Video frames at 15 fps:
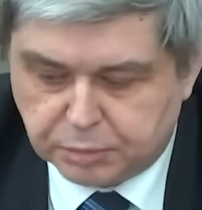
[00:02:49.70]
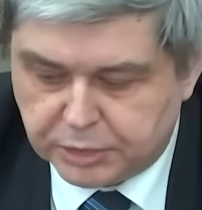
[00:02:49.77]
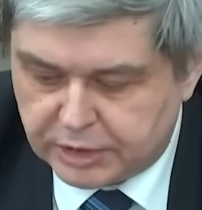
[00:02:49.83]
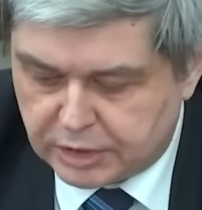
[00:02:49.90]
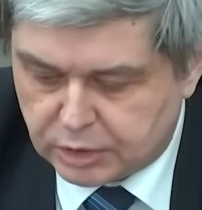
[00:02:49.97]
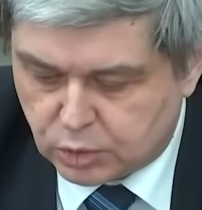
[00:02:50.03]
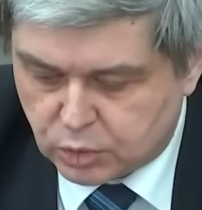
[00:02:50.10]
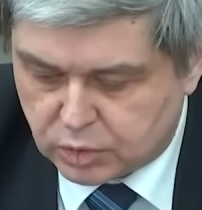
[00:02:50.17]

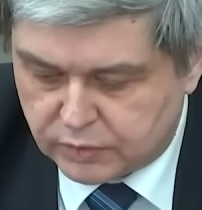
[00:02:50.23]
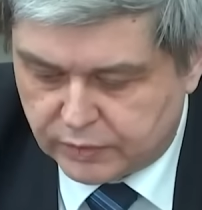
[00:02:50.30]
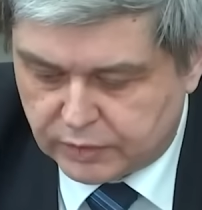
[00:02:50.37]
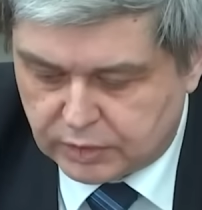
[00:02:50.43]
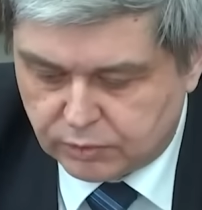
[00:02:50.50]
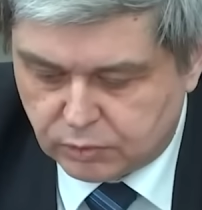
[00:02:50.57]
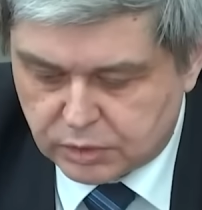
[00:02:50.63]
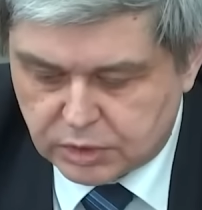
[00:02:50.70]
при отсутствии
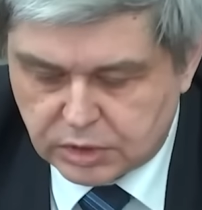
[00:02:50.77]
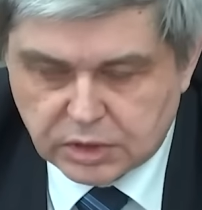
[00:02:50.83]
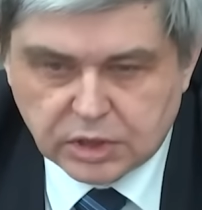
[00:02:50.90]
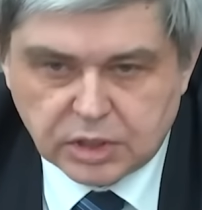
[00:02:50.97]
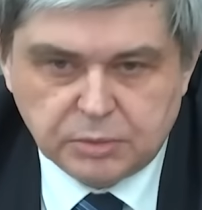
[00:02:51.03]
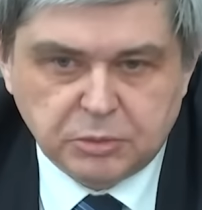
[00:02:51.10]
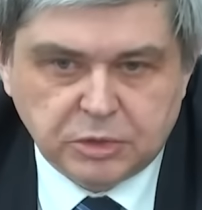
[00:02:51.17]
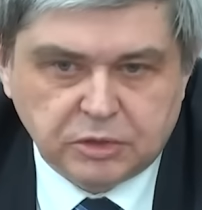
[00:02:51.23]
одного из
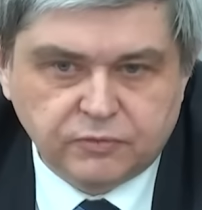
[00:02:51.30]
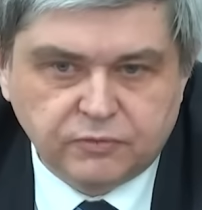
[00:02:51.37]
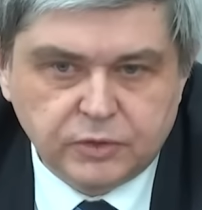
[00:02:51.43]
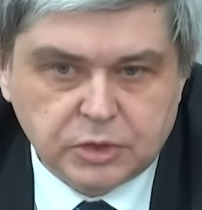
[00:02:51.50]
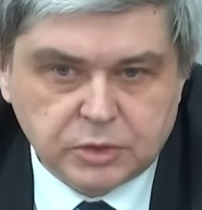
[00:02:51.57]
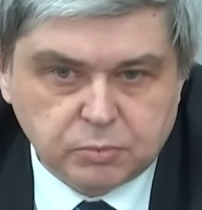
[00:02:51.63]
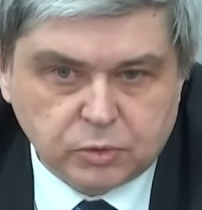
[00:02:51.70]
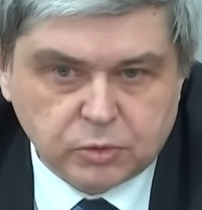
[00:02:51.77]
этих элементов вы
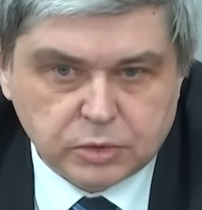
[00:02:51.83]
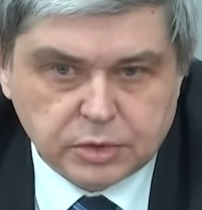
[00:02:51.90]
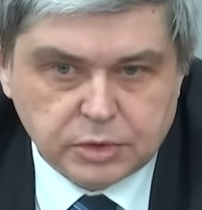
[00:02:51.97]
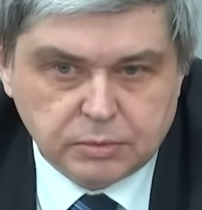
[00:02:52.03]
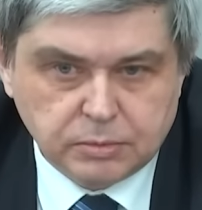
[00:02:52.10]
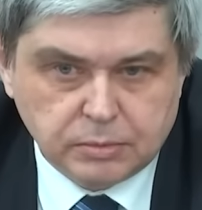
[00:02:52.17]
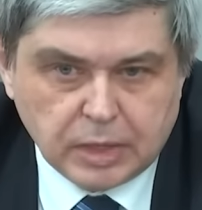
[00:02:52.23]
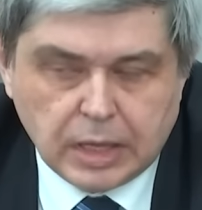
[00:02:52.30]
не
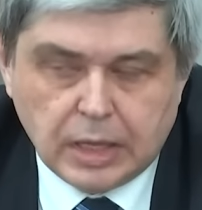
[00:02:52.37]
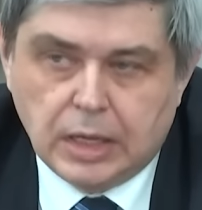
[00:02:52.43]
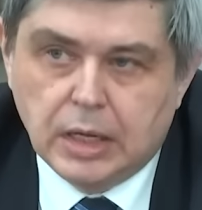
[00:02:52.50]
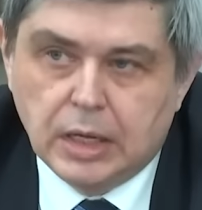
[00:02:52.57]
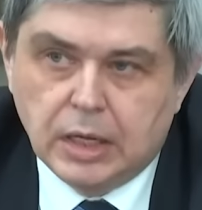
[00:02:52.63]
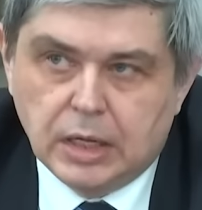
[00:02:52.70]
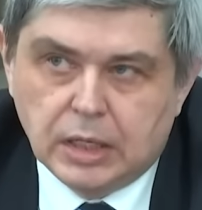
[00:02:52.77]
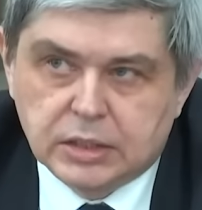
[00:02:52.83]
сможете.
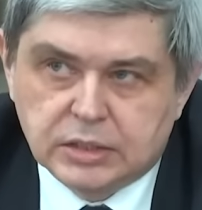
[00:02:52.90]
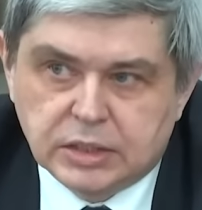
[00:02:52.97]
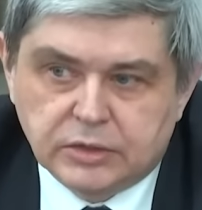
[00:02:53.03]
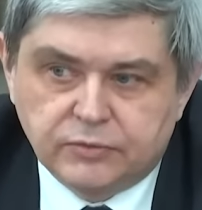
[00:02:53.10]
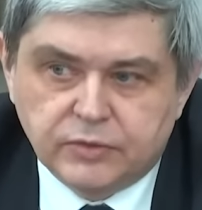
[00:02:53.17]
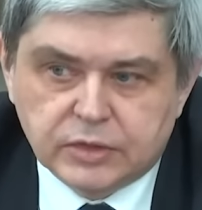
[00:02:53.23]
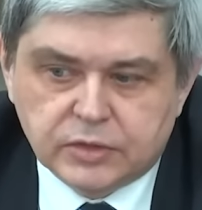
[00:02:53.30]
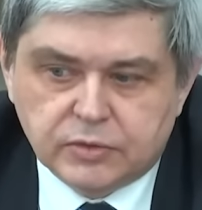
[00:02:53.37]

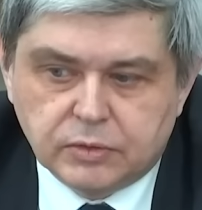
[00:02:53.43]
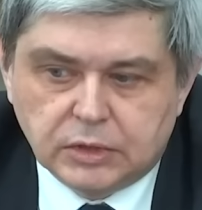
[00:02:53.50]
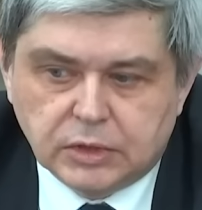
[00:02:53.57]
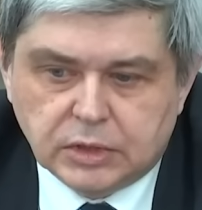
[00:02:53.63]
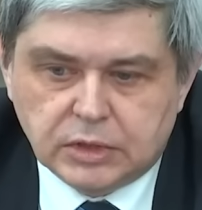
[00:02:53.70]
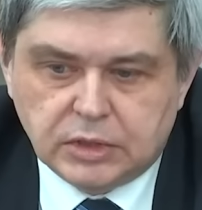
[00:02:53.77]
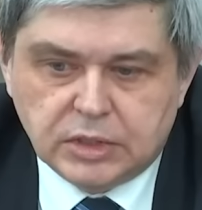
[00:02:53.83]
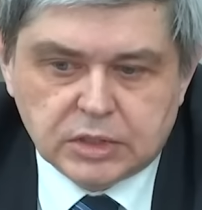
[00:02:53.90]

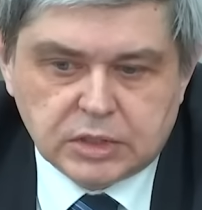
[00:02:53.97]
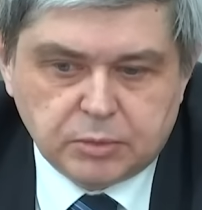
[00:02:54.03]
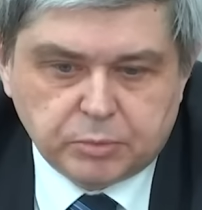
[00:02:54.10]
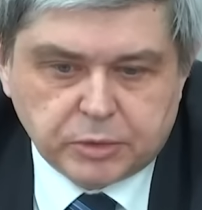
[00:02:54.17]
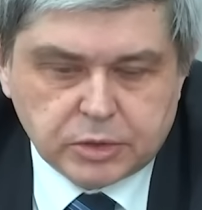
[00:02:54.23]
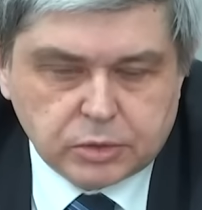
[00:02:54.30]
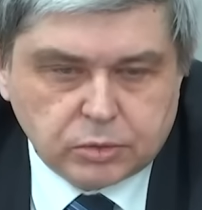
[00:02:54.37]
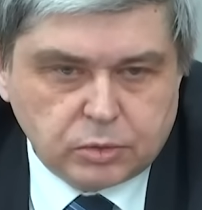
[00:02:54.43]
Соответственно, если
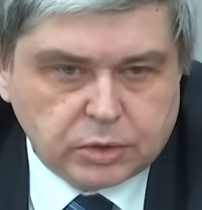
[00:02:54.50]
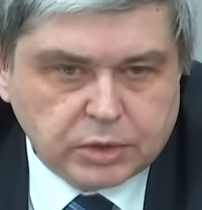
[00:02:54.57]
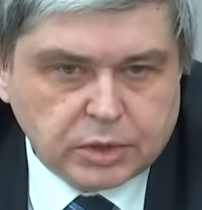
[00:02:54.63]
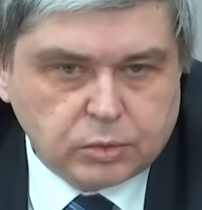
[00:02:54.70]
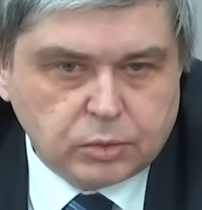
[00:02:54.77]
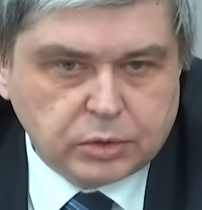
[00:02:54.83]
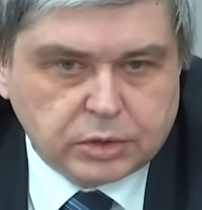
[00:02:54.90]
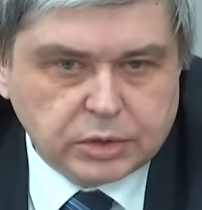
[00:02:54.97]
происходит
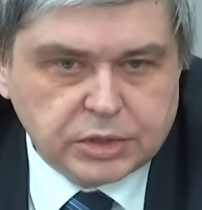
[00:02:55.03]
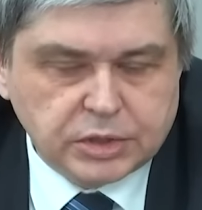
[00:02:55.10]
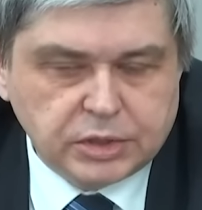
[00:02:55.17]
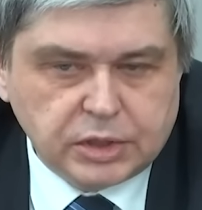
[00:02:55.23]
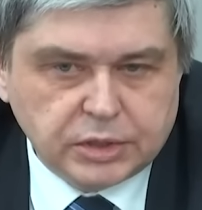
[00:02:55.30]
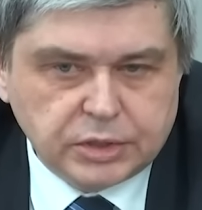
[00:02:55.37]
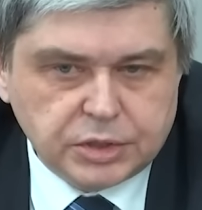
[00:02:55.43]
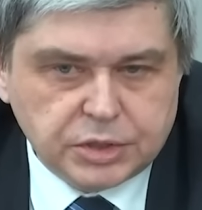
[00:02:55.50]
какой-то
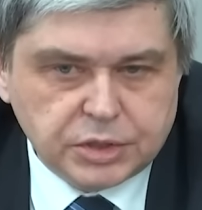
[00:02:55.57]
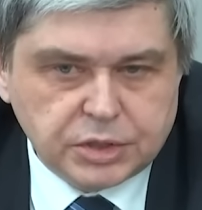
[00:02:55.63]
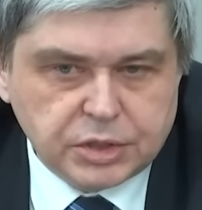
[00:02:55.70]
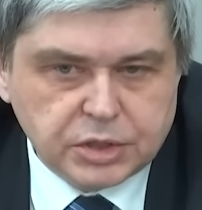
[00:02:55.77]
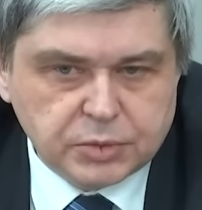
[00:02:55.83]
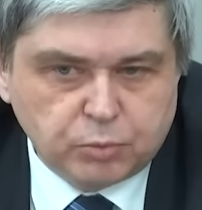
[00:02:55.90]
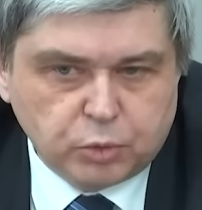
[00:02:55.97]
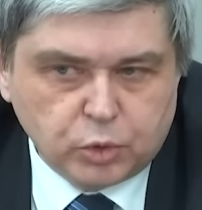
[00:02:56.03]

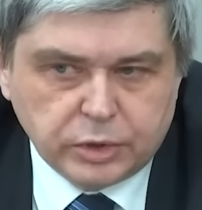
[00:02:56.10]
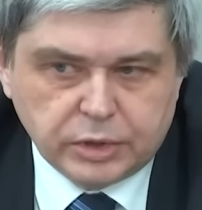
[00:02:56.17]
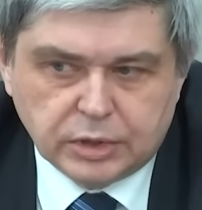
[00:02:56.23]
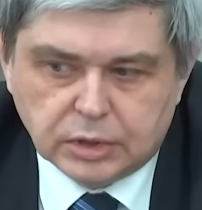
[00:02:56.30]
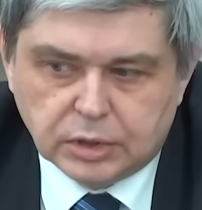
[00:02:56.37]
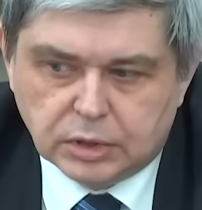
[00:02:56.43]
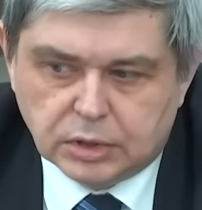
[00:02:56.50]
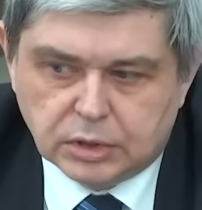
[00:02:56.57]
технологический
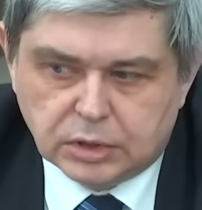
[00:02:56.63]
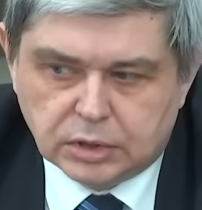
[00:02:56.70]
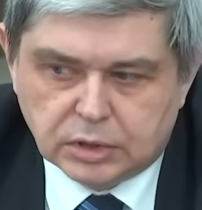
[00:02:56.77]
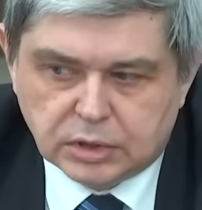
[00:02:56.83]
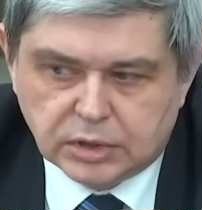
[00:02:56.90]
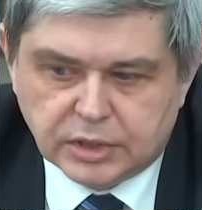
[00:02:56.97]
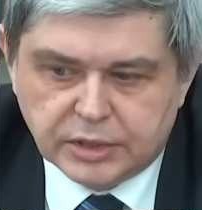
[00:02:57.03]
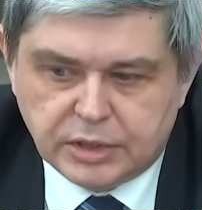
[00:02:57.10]
сбой,
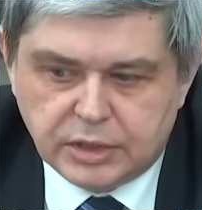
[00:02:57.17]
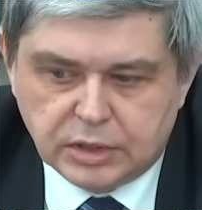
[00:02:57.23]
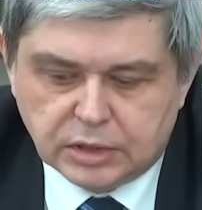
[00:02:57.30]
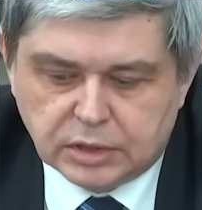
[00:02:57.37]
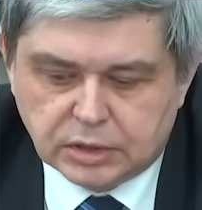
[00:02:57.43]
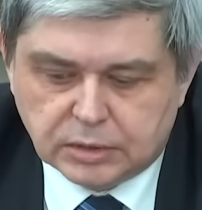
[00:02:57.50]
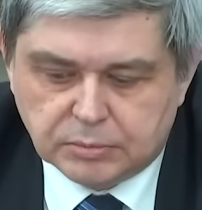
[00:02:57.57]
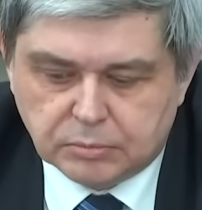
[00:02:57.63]
а,
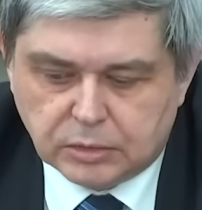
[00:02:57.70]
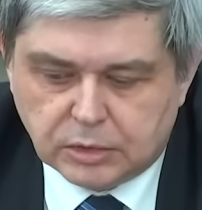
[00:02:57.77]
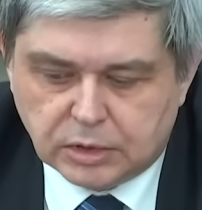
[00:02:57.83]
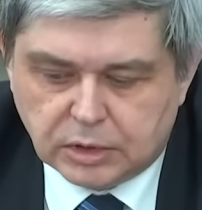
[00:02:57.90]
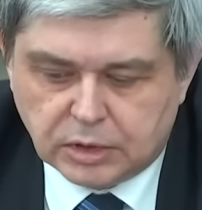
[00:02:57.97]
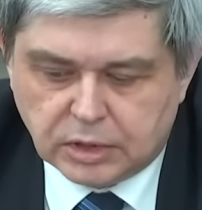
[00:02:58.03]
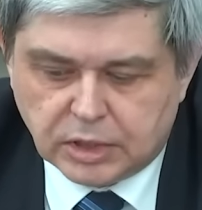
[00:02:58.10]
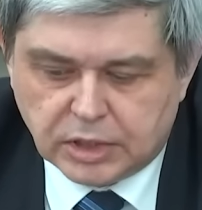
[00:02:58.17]
какие-то
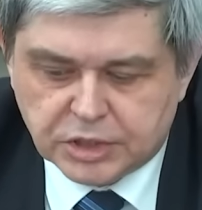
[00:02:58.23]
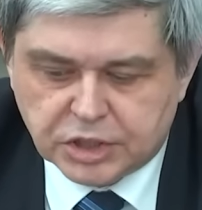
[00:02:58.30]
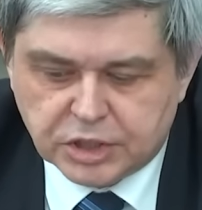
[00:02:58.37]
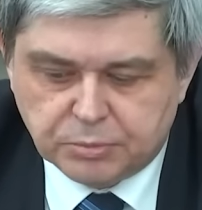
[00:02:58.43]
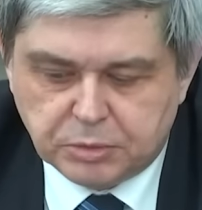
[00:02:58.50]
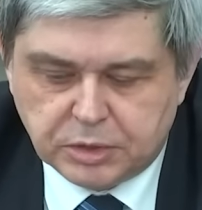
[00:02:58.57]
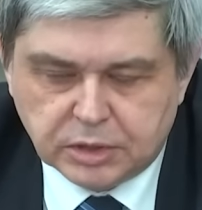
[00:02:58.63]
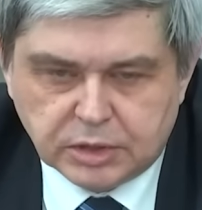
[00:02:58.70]
а,
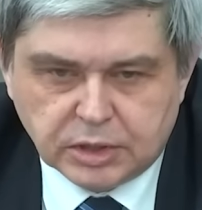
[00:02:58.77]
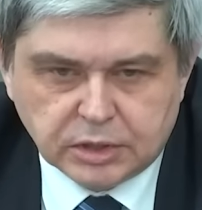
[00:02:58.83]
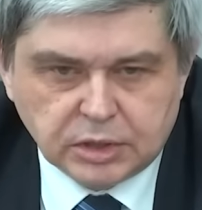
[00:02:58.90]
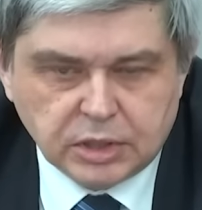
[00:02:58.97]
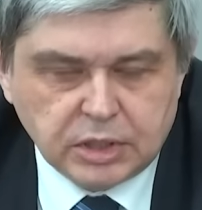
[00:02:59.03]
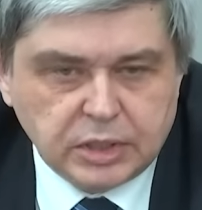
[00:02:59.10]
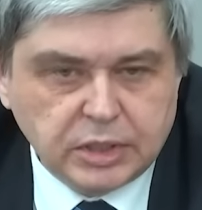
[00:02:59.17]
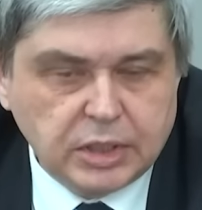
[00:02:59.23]
ошибки и
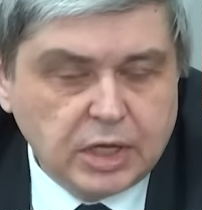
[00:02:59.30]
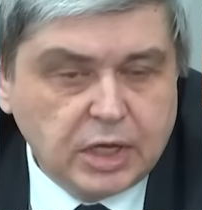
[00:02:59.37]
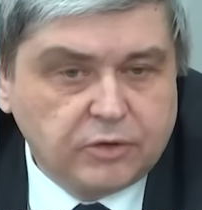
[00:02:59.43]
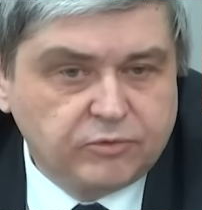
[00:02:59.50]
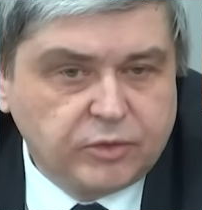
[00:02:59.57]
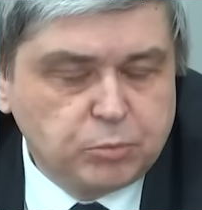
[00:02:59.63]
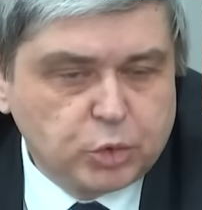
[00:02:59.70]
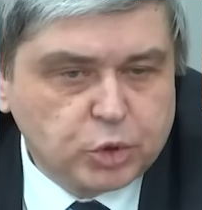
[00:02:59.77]
так далее,
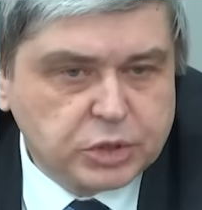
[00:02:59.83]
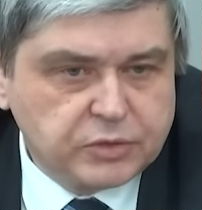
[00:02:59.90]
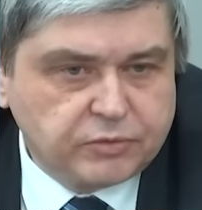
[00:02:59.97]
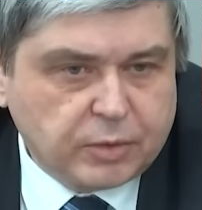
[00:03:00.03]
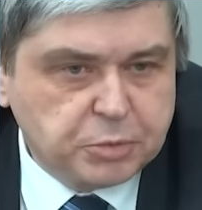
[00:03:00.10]
вы можете